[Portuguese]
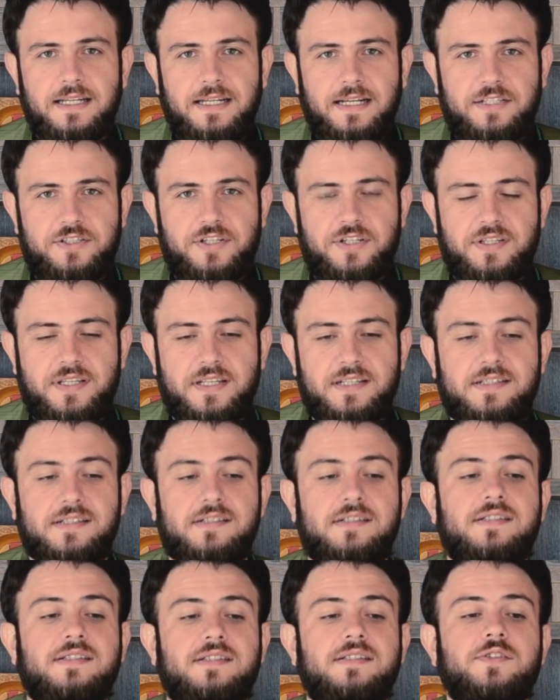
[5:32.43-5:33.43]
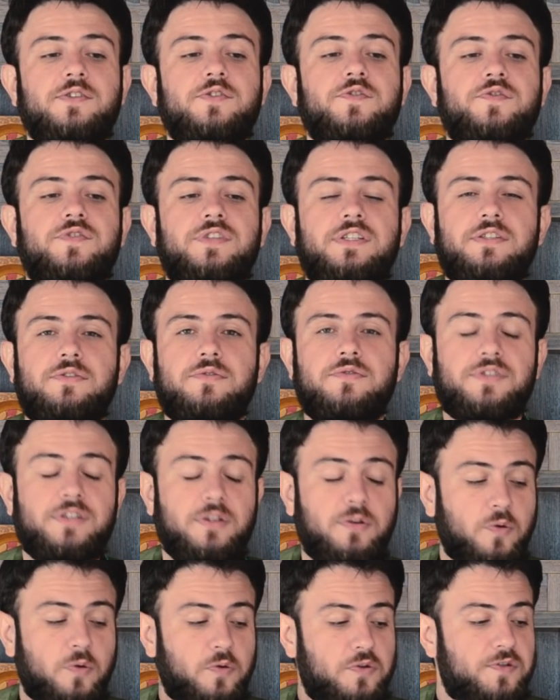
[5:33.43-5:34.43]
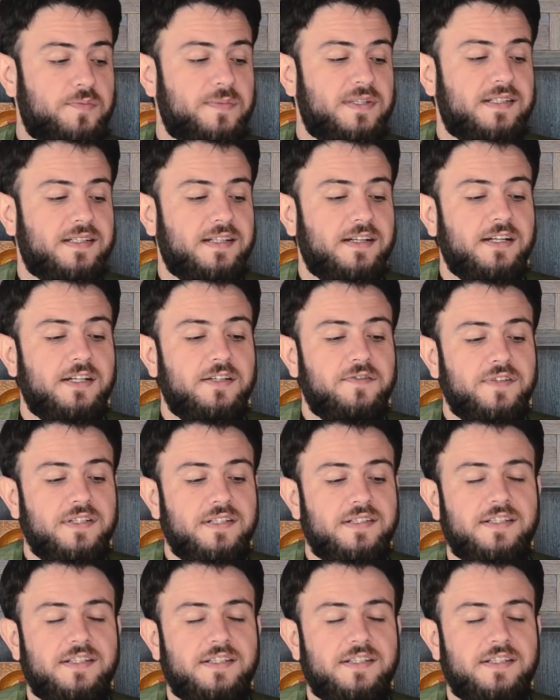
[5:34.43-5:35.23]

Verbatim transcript: A gente tem que ser servido. Se todos me servem,